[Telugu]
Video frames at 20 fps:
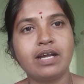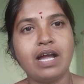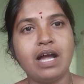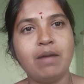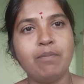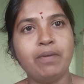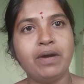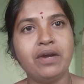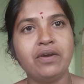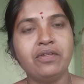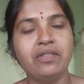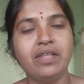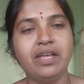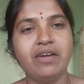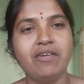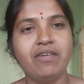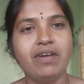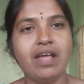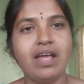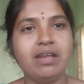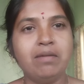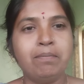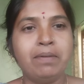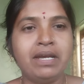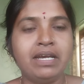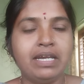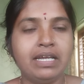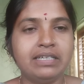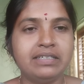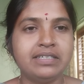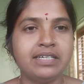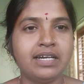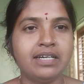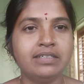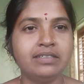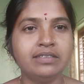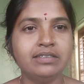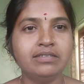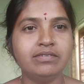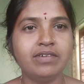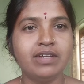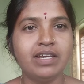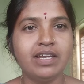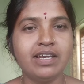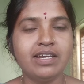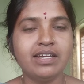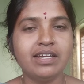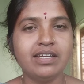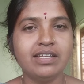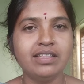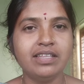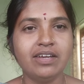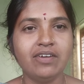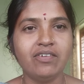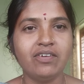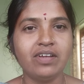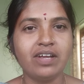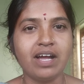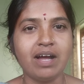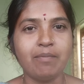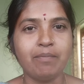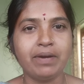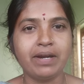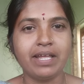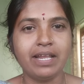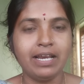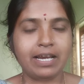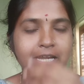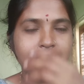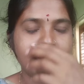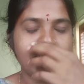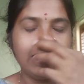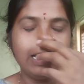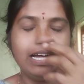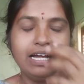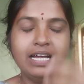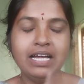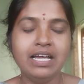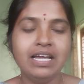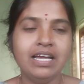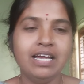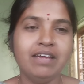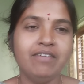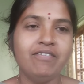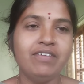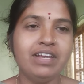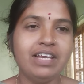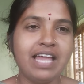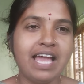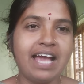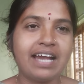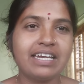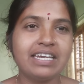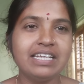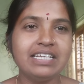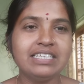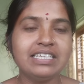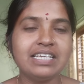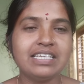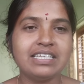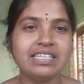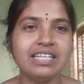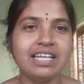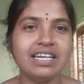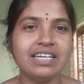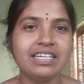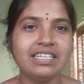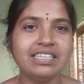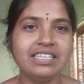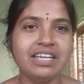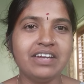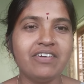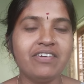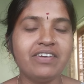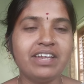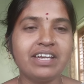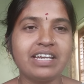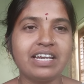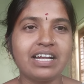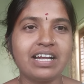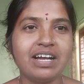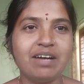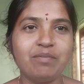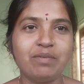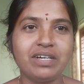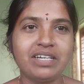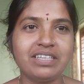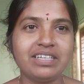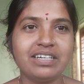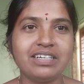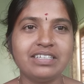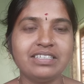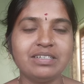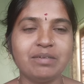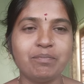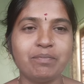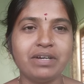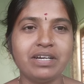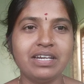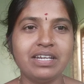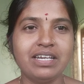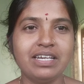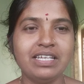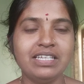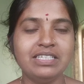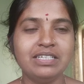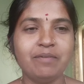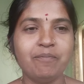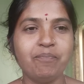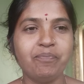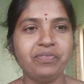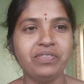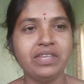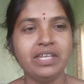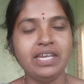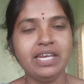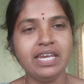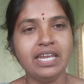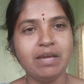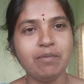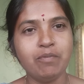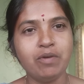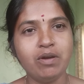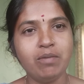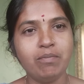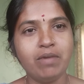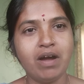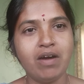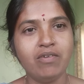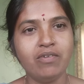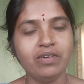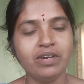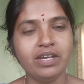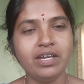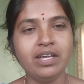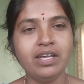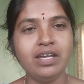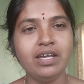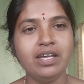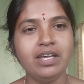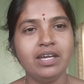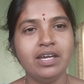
కాపాడు దేవుడు అని పెట్టేసినాడు వాళ్ళన్ననే దేవుడు కాపాడాలంట వీళ్ళు యాక్టింగ్ చేసేదానికి దేవుడు ఎట్లా కాపాడతాడు చెప్పండి నిజం నిన్నేమో మా ఊరి